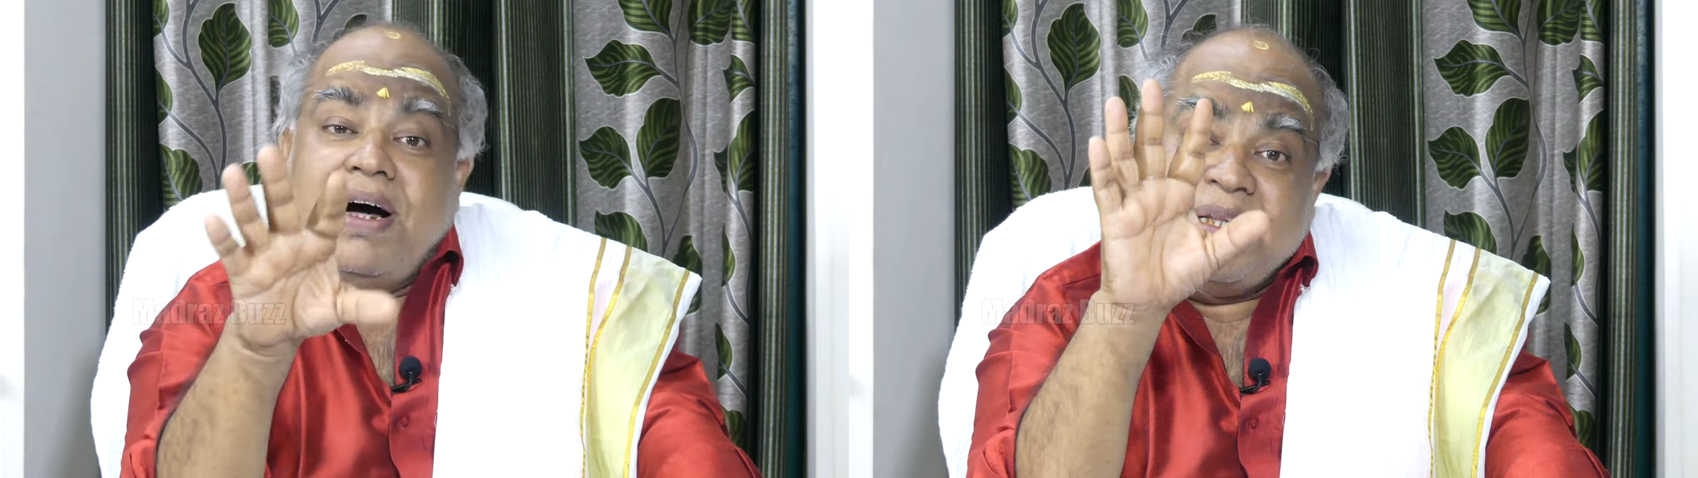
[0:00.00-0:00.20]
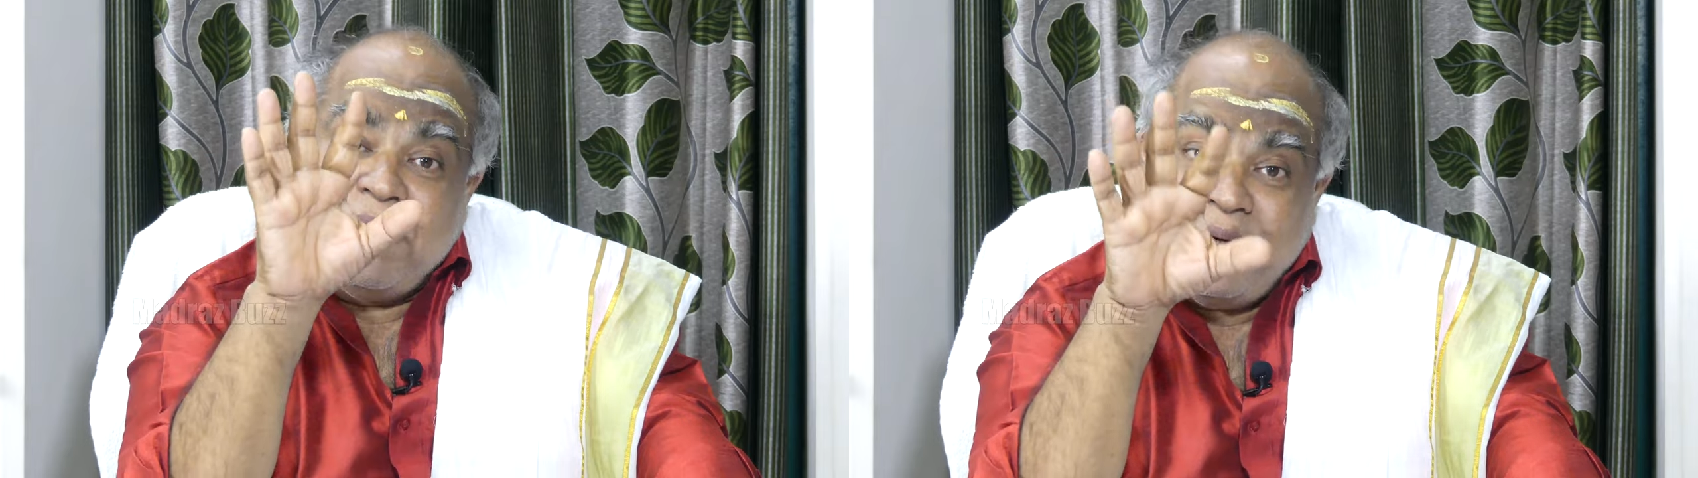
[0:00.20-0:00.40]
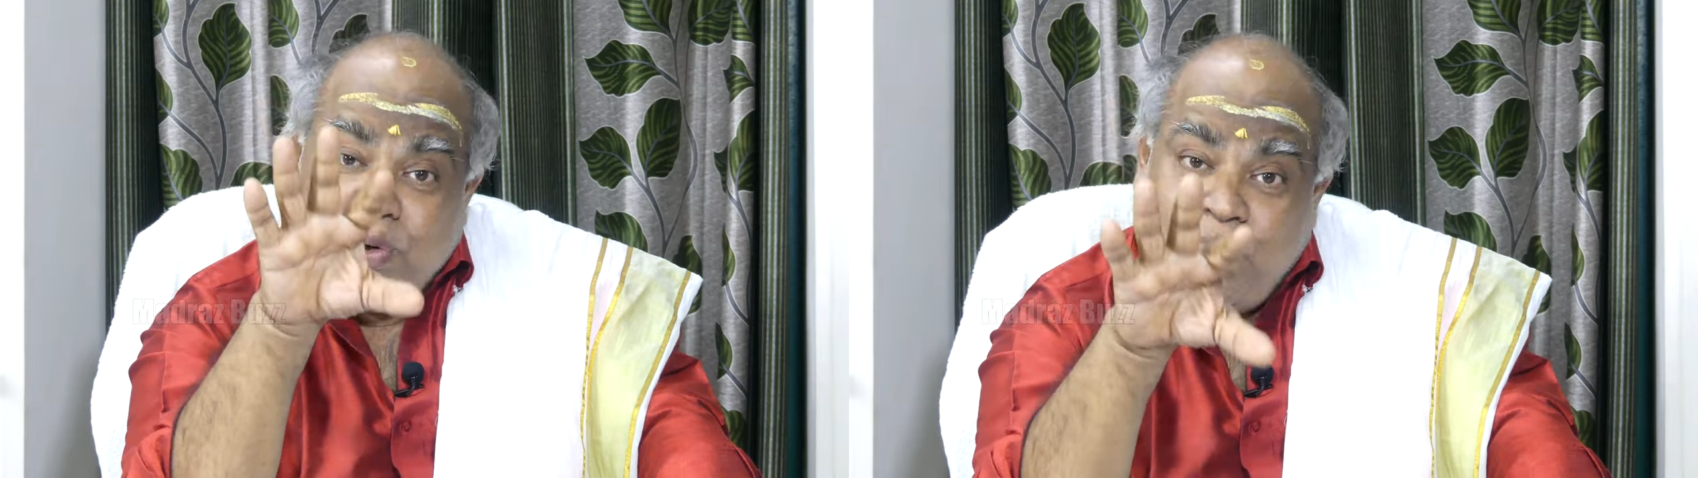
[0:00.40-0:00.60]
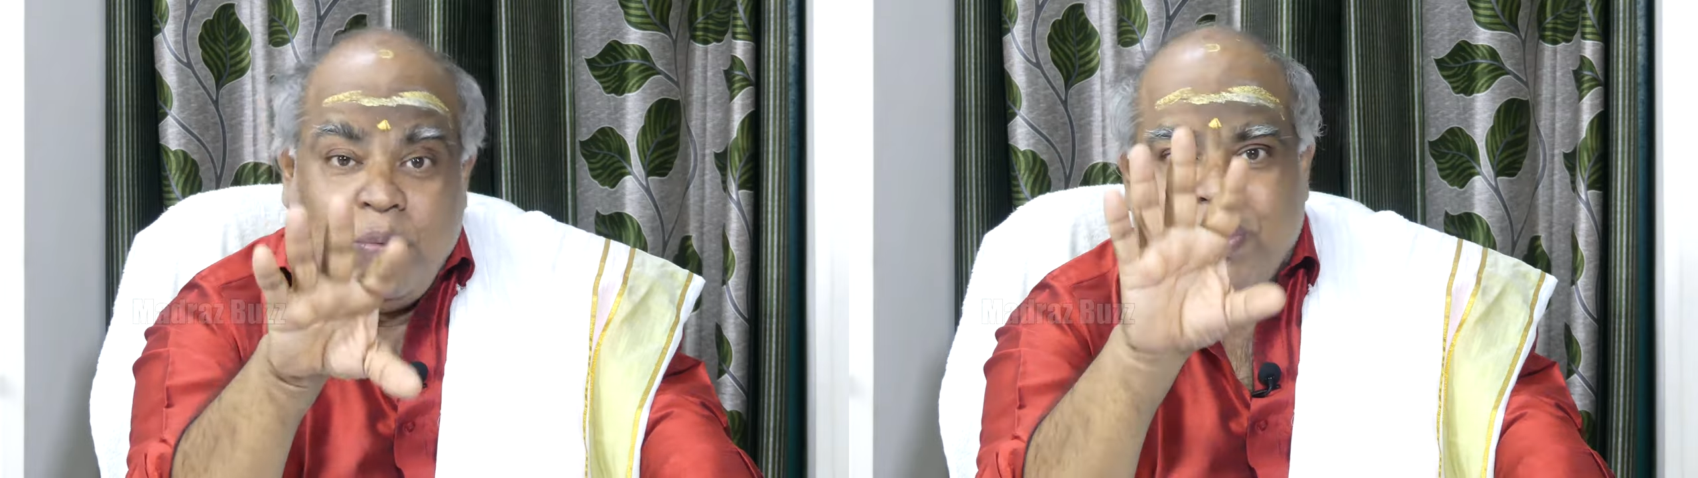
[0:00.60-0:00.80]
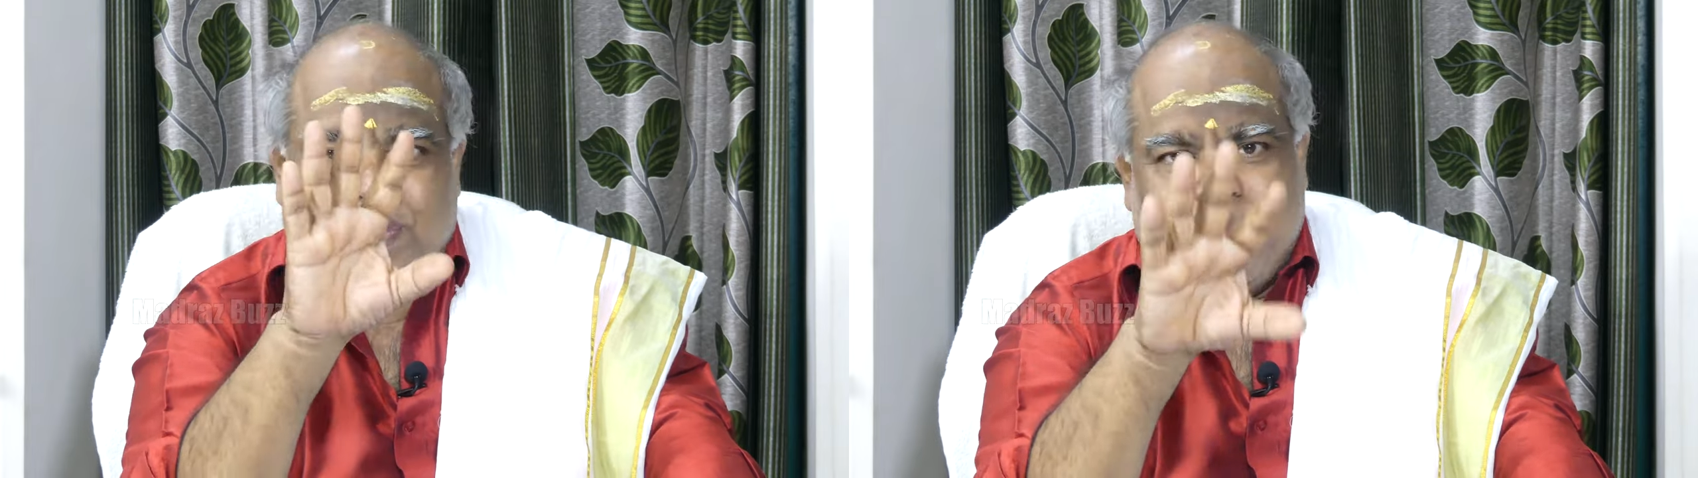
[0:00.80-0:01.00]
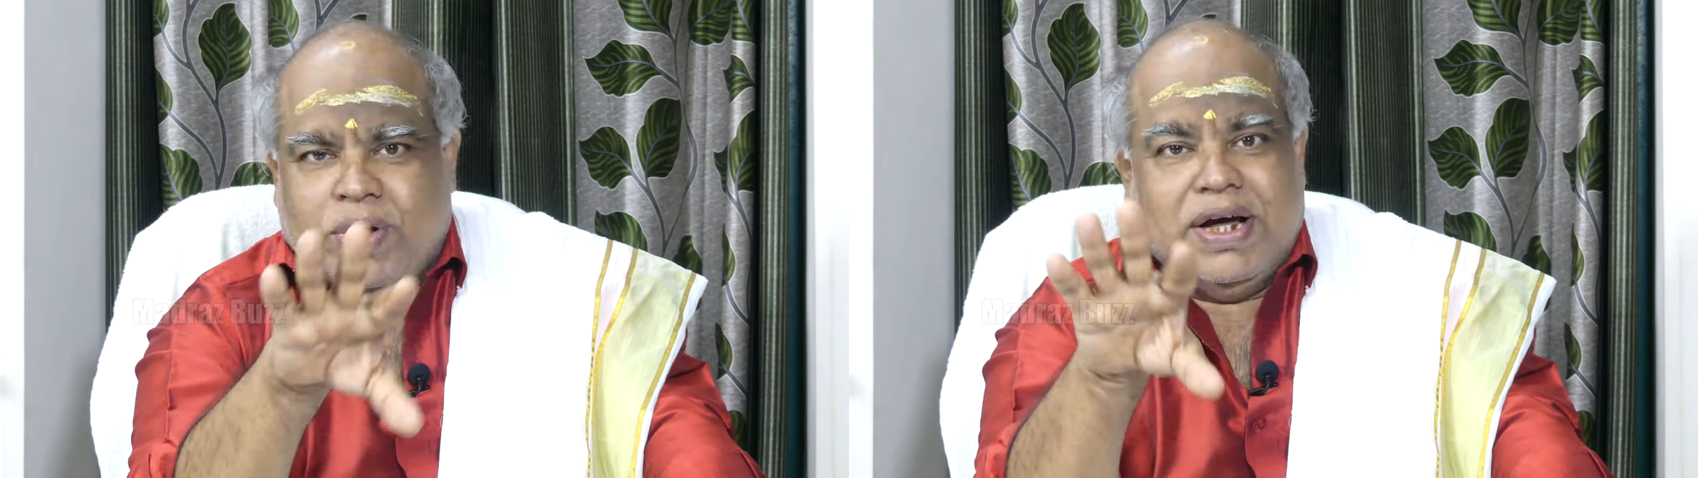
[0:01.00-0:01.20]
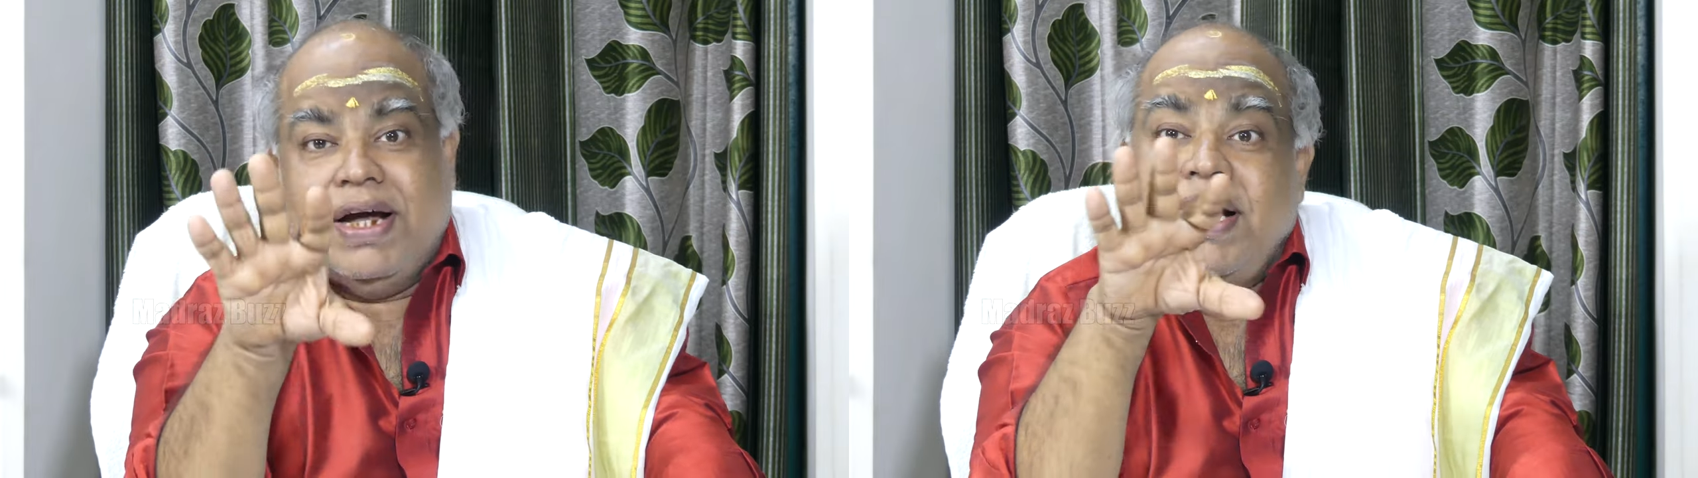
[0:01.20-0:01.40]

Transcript: அந்த மாதிரி ஒரு குரூப் அதுக்குள்ளே